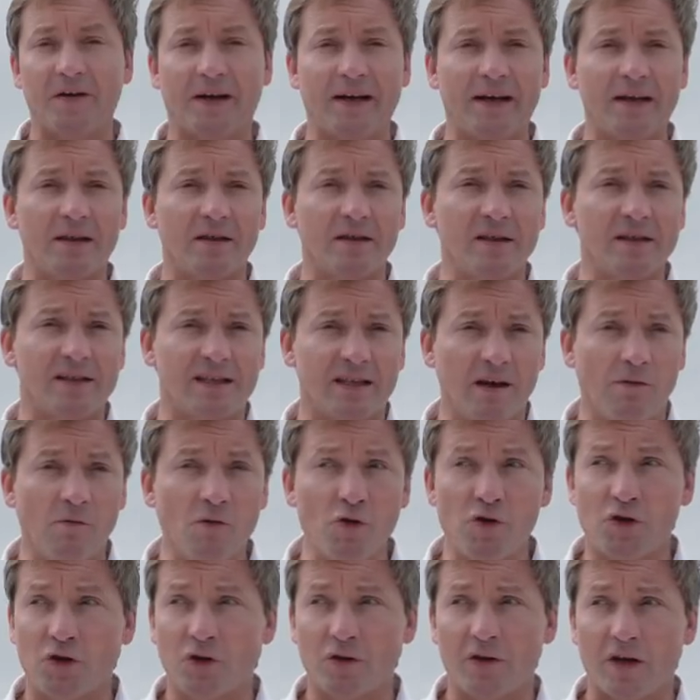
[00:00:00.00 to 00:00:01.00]
вероятность
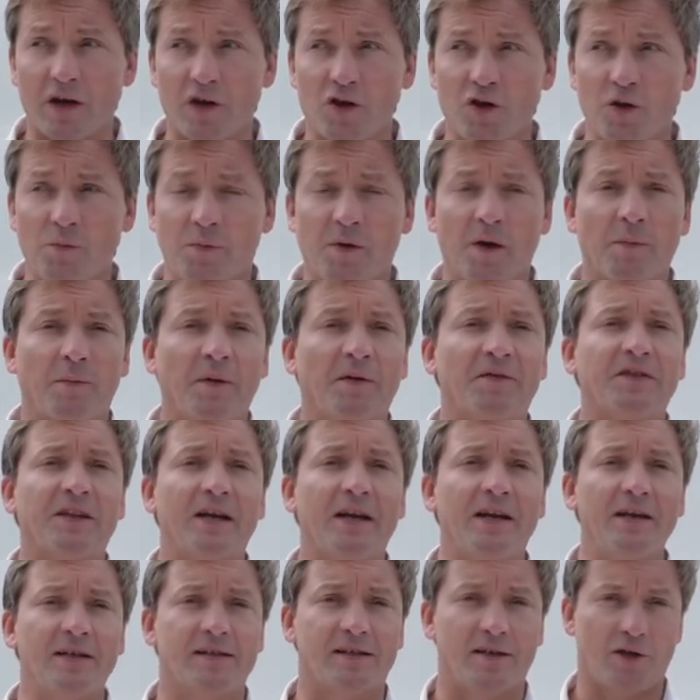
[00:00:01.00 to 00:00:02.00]
того, что эта ошибка
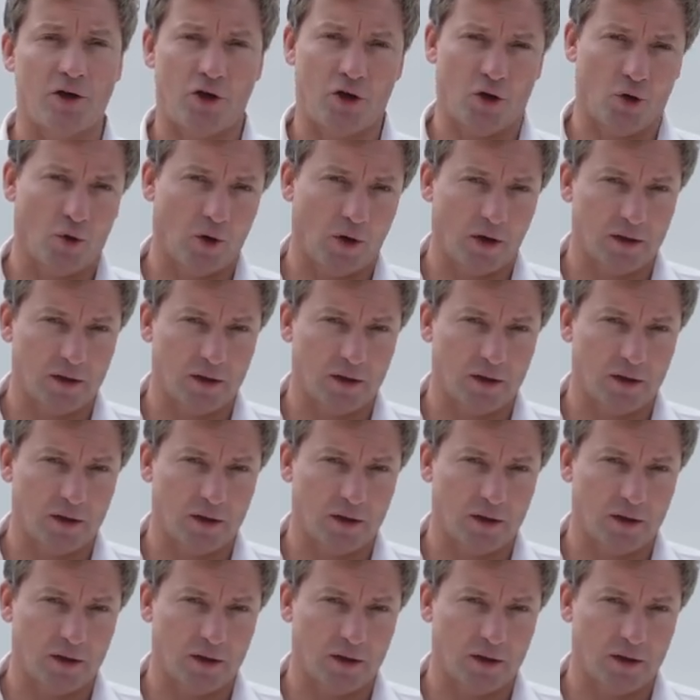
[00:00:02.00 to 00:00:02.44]
повторится еще